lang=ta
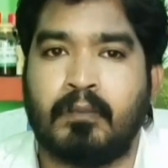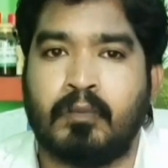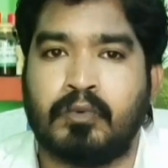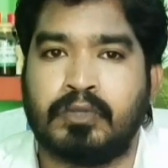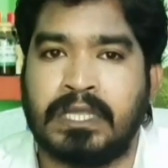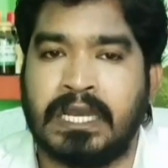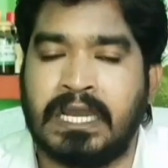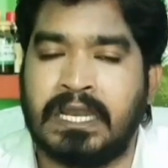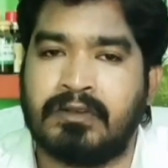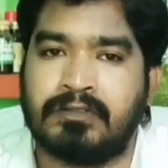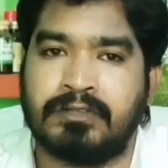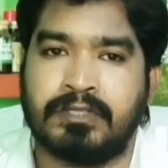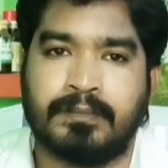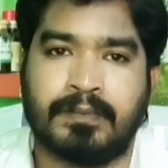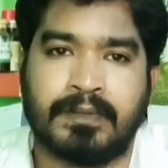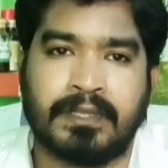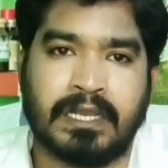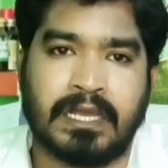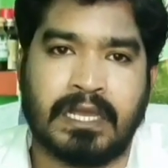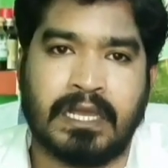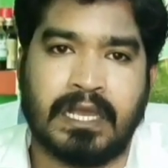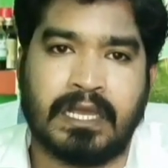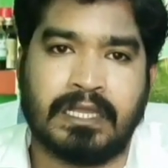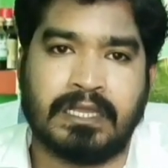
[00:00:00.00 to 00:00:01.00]
முதல்ல வந்து
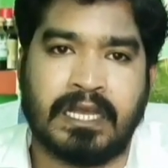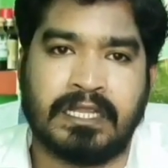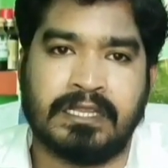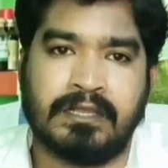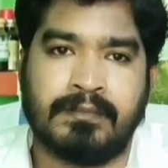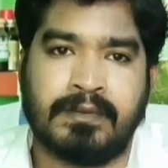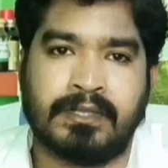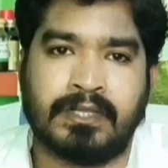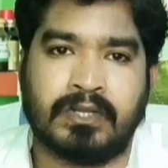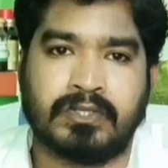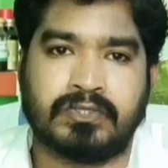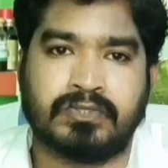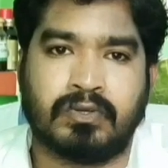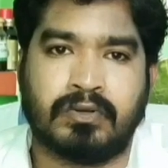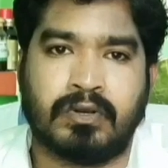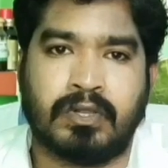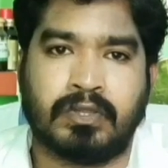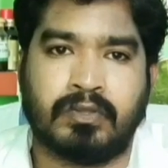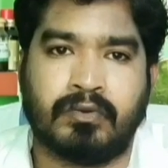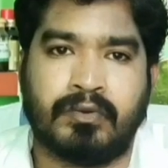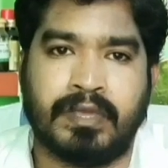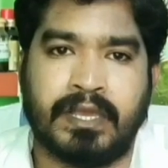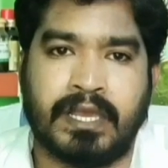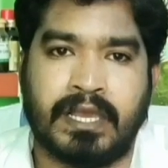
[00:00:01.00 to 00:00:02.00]
பார்த்தீங்கன்னா அந்த அடிமதுர
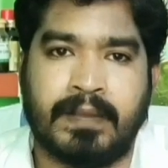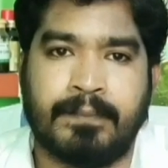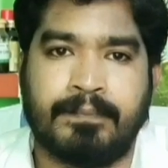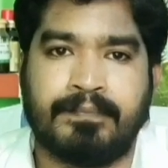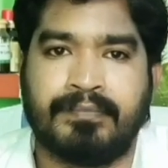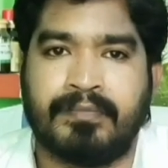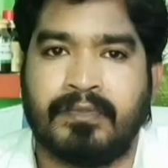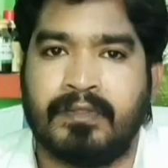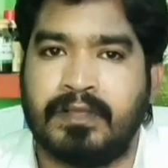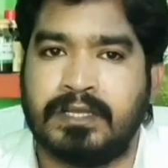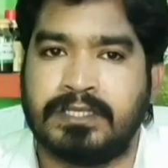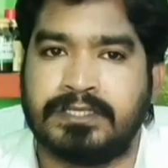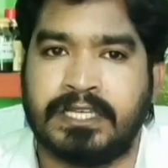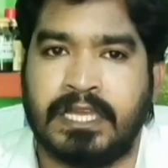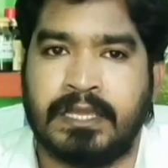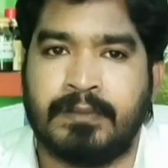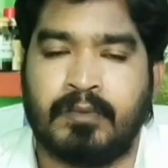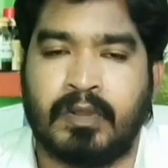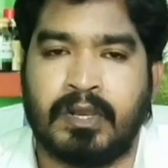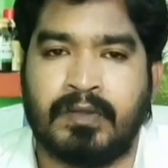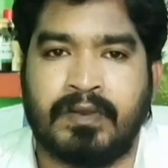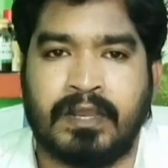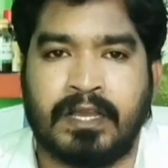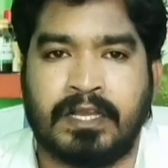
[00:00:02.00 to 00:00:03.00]
சூர்ணத்துடைய
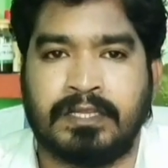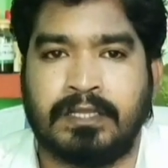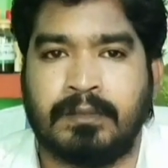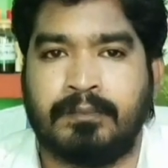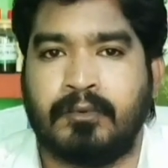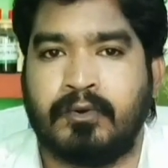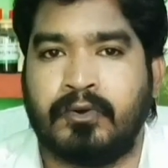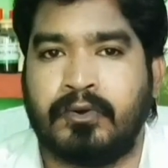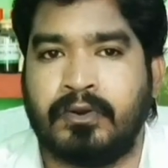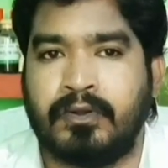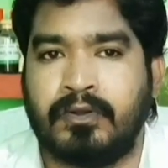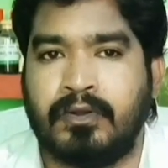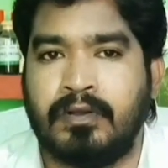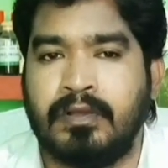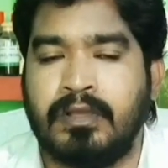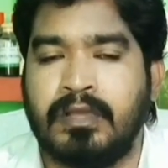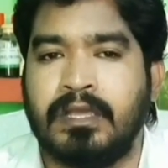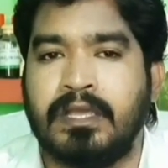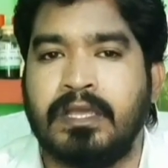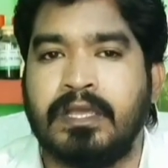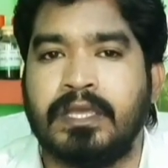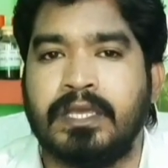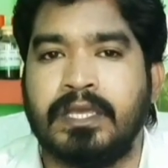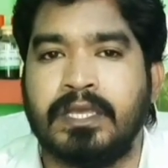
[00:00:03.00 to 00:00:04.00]
செய்முறை விளக்கத்தை போட்டிருக்கோம்
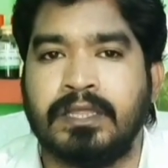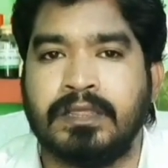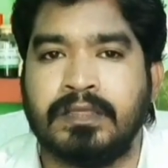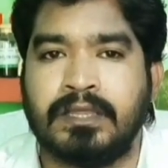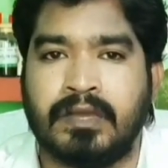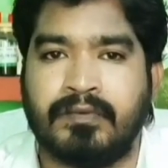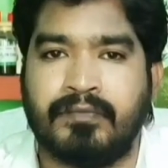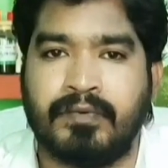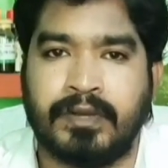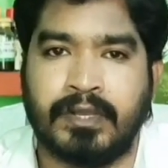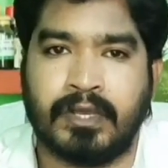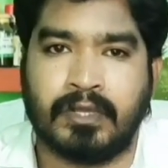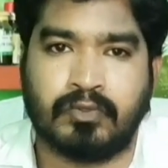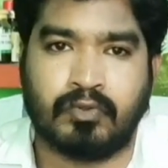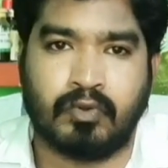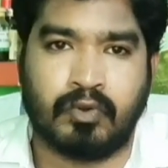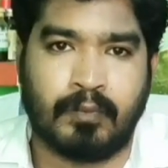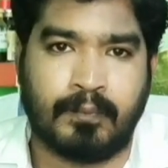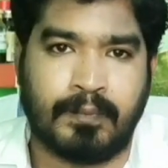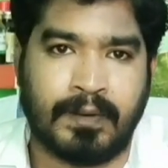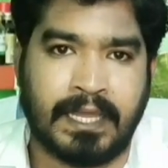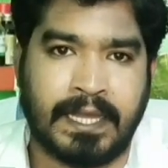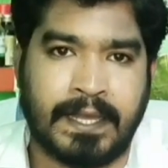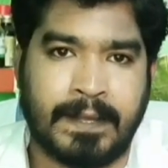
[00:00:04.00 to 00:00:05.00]
இந்த வீடியோ
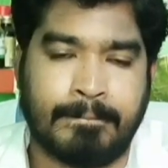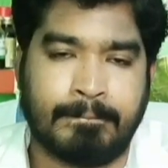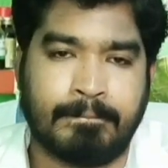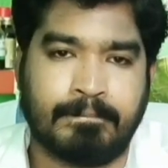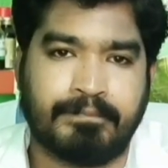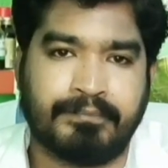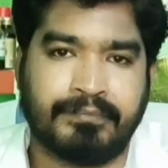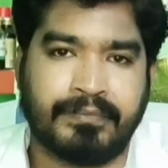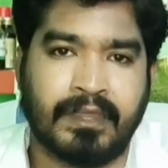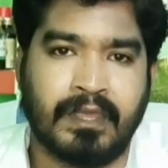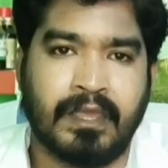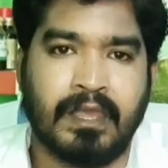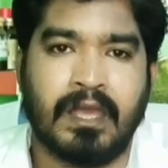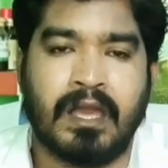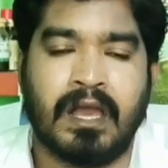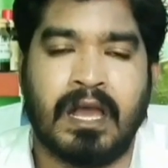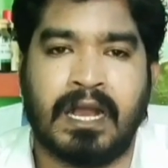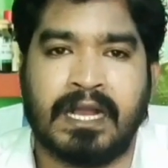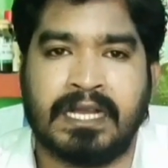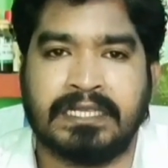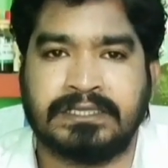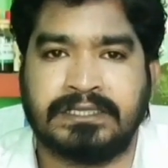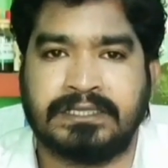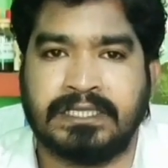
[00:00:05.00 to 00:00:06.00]
தொகுப்பில்
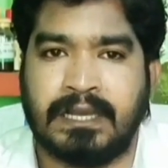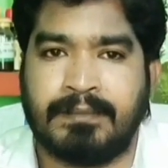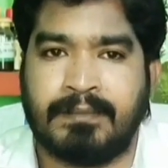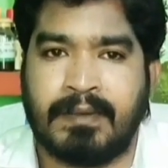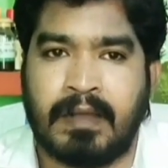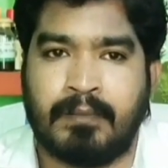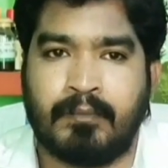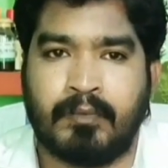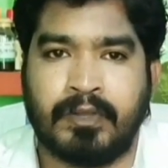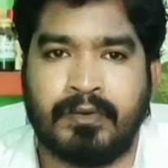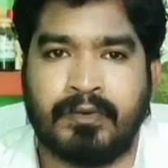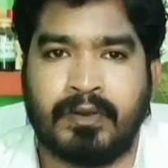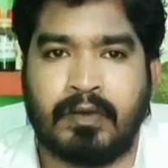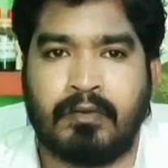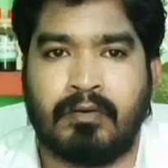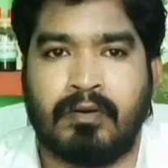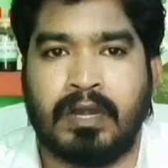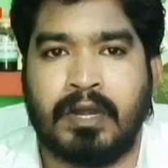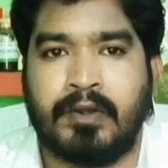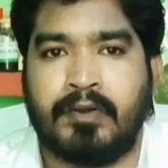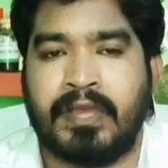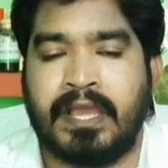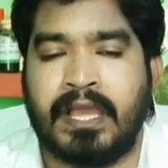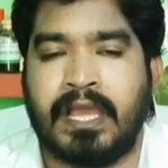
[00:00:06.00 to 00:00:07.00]
அகஸ்திய மாமுனிவர்
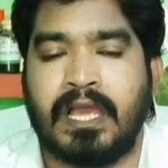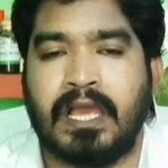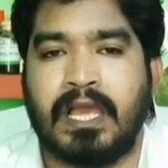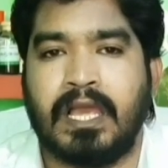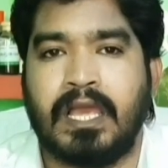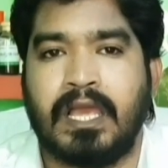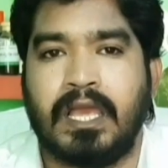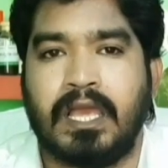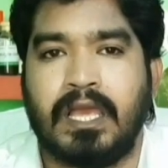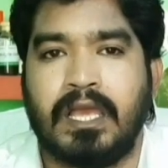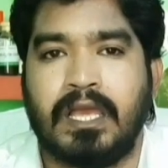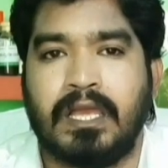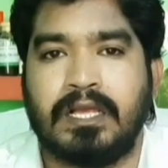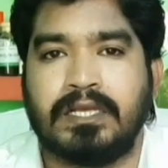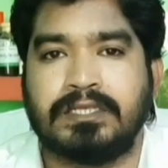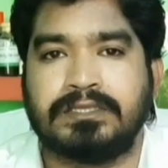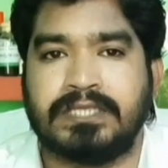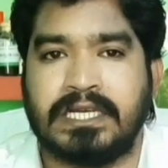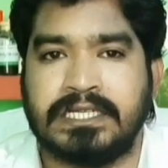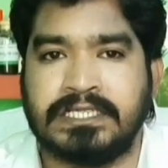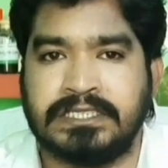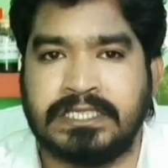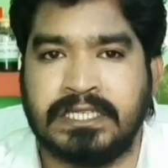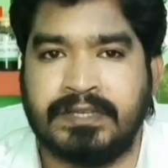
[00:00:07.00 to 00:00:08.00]
அவர்களுடைய
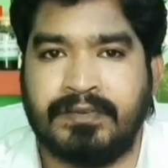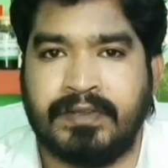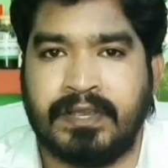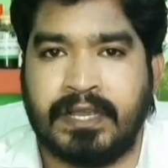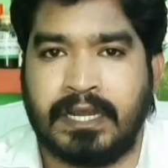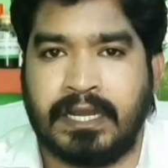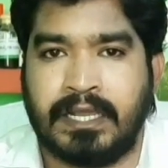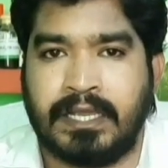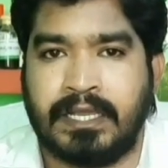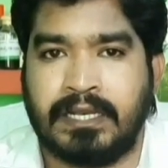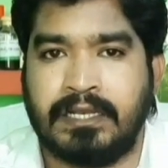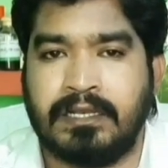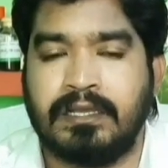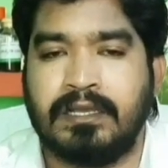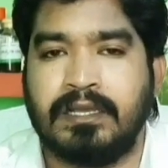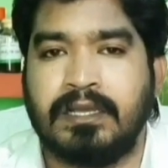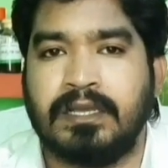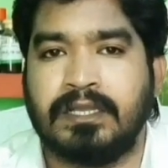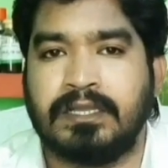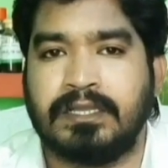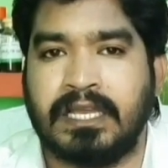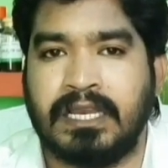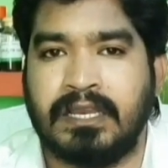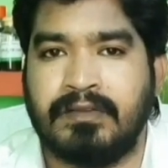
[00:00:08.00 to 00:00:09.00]
சஞ்சீவி எண்ணெயின்
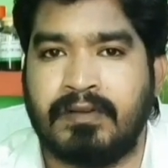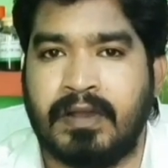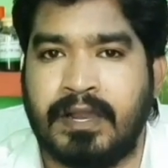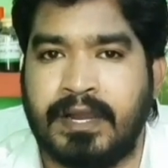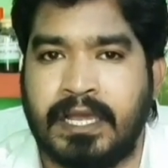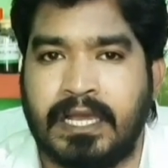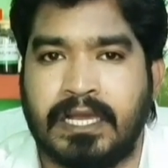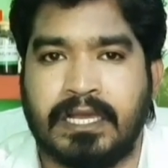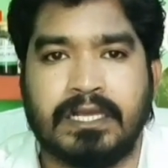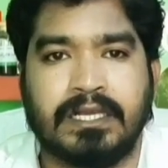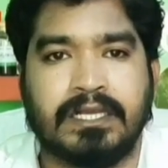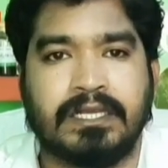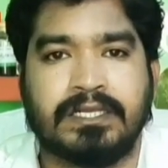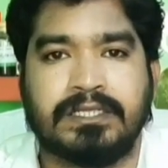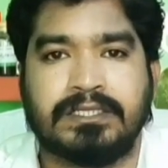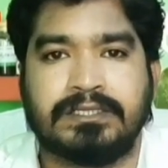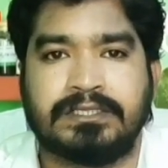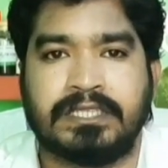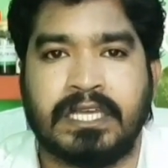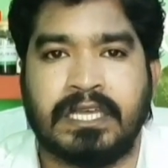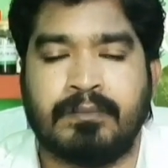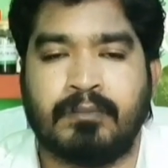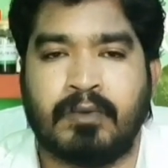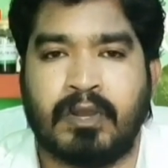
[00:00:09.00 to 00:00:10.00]
தெளிவான
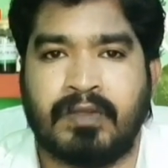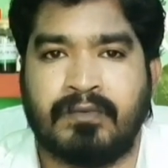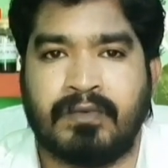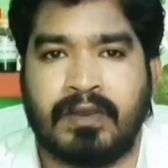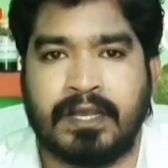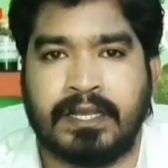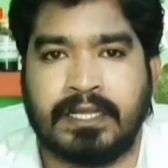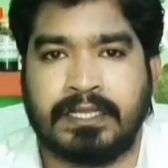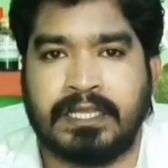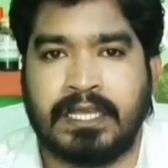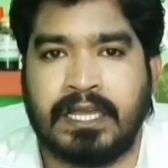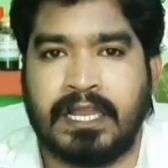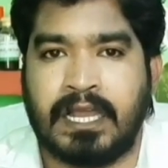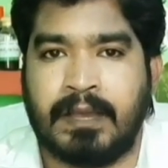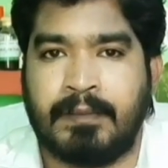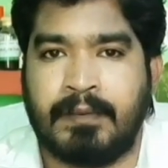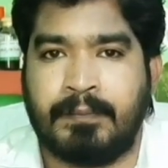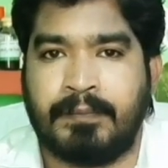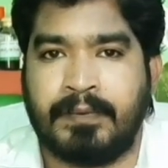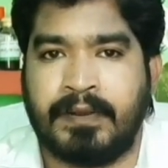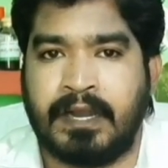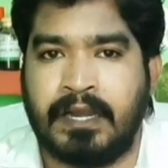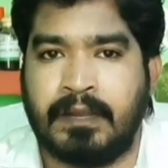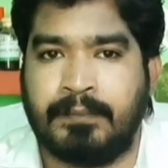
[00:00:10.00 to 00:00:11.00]
செய்முறை விளக்கத்தை
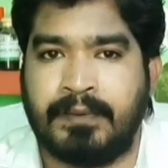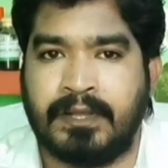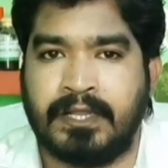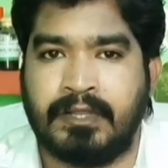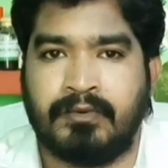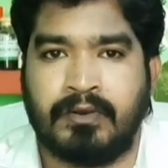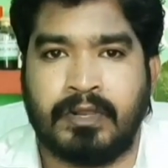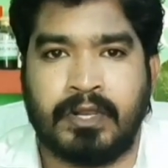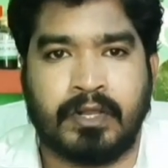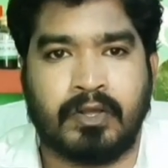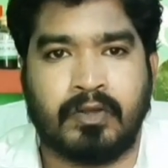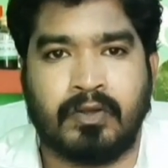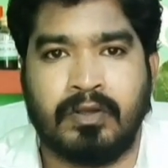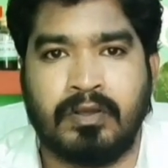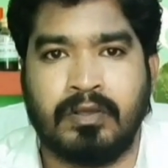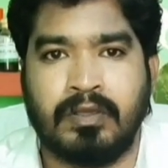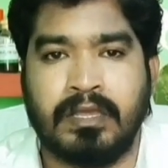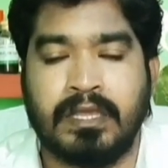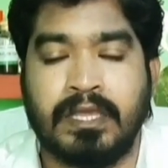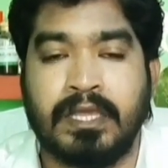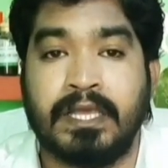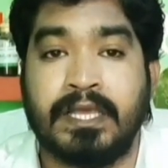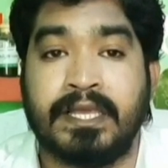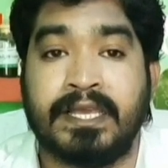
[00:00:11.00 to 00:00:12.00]
நாம் பின்னாடி பதிவில் இருக்கோம்
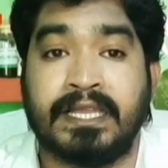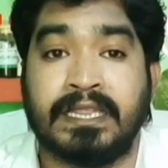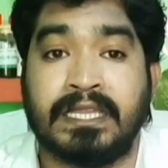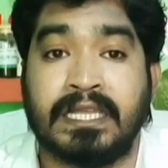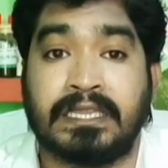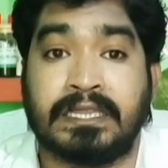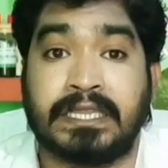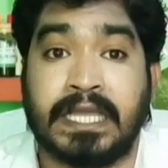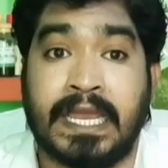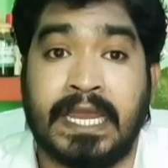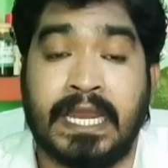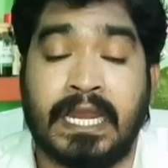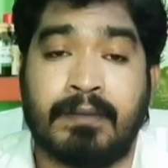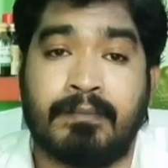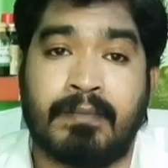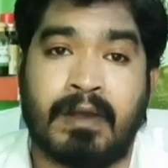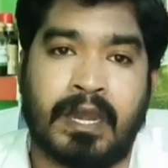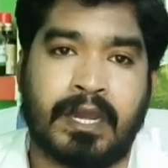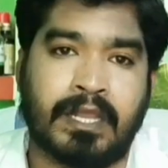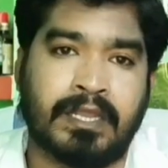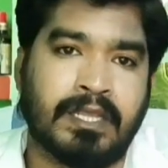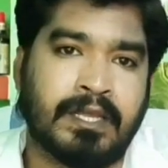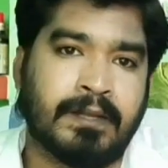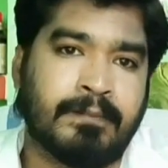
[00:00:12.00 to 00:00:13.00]
இந்த
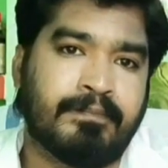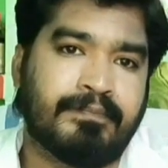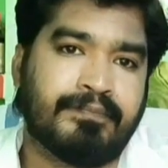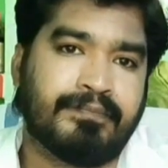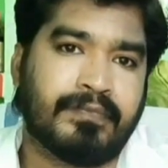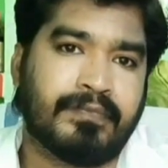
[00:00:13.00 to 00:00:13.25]
தைலமானது